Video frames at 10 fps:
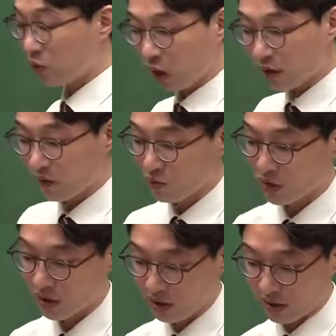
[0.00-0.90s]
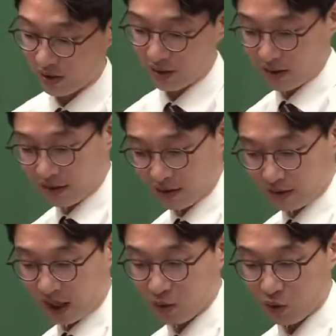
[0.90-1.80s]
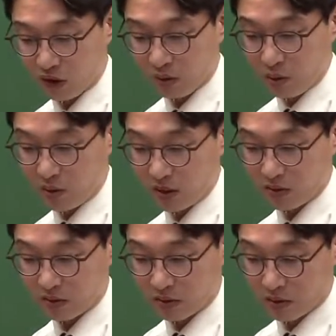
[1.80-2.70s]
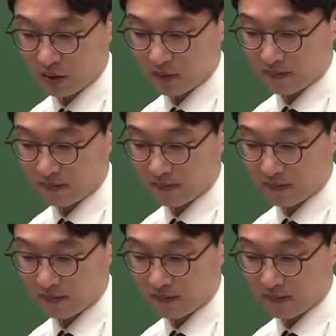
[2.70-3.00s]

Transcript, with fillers: 똑같아요, 문제. 답은 동그라미 2번이죠. 그렇죠?